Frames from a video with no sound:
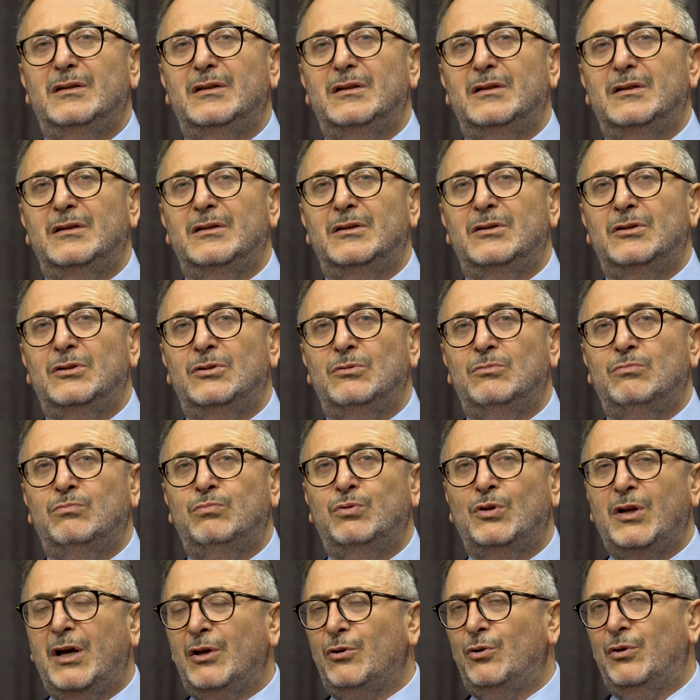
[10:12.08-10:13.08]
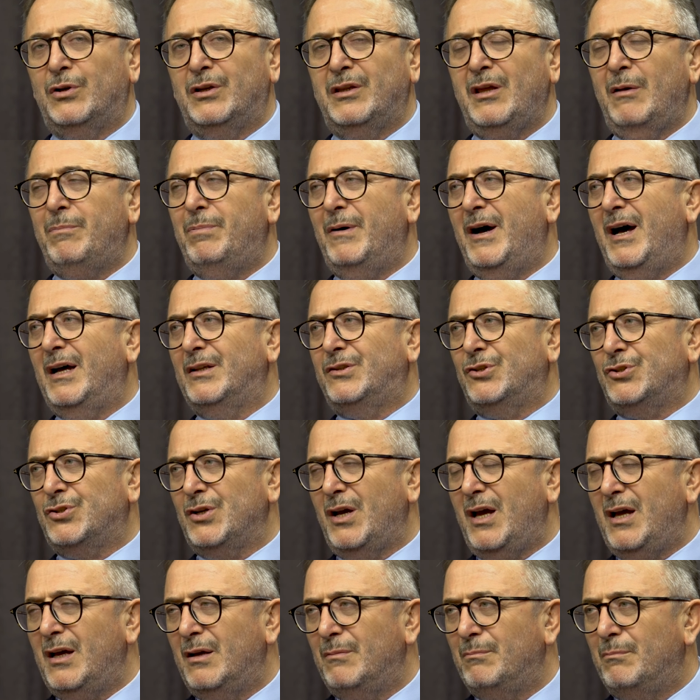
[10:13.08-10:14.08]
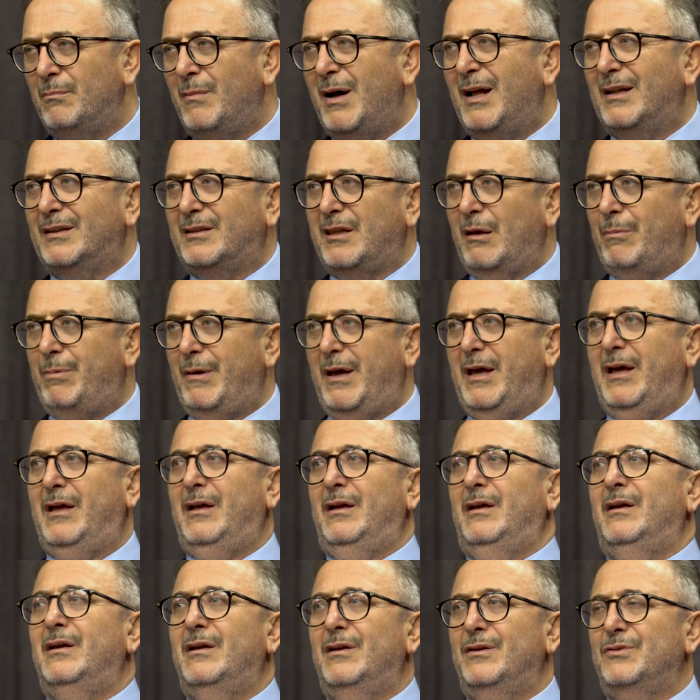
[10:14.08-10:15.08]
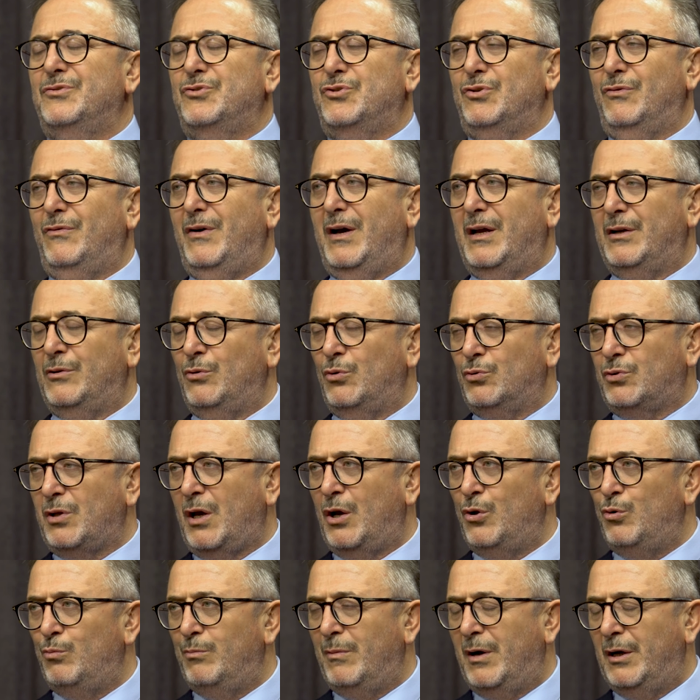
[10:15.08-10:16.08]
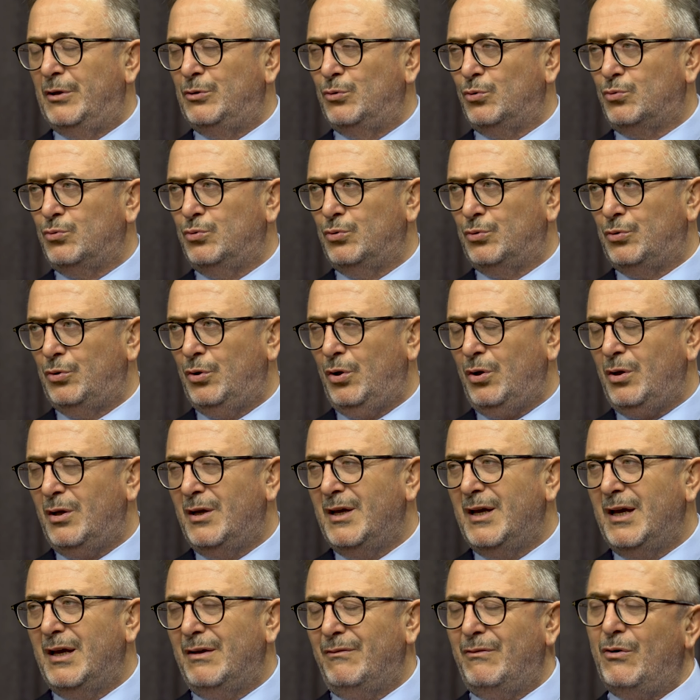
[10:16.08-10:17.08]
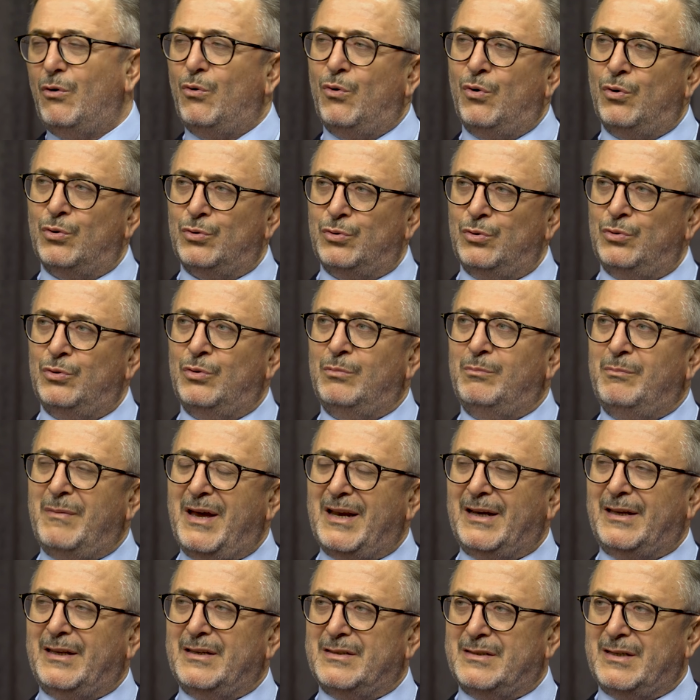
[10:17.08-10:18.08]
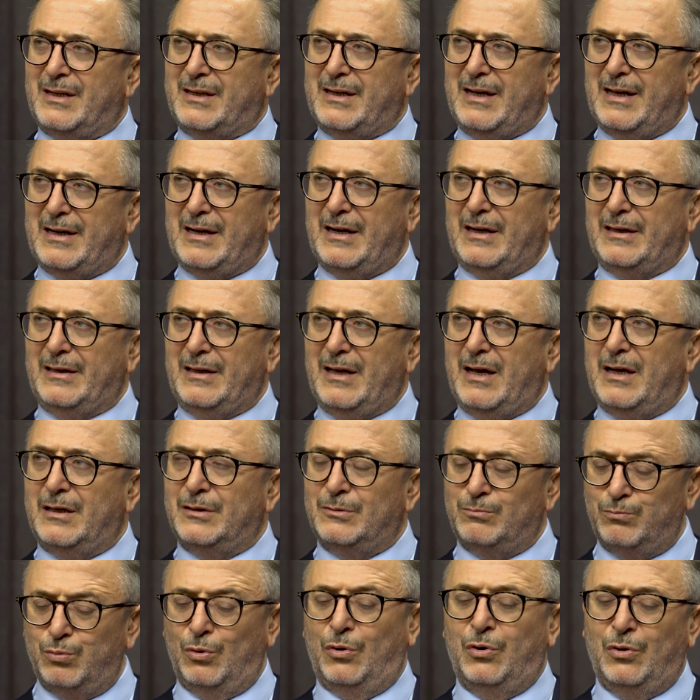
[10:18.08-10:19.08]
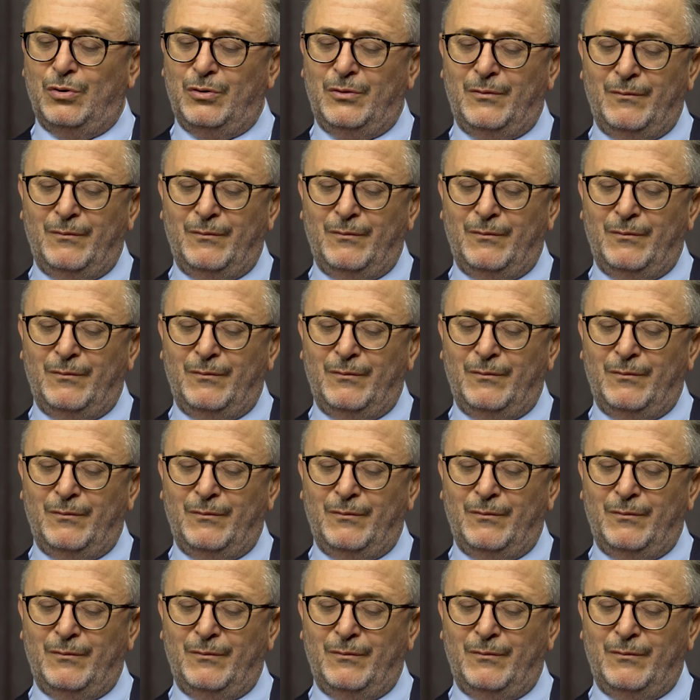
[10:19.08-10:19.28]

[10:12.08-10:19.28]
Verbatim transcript: E, buna göre de padişah Maltepe civarında otağı Hümayun'u kuruyor ve ordunun merkezi karargahı bu.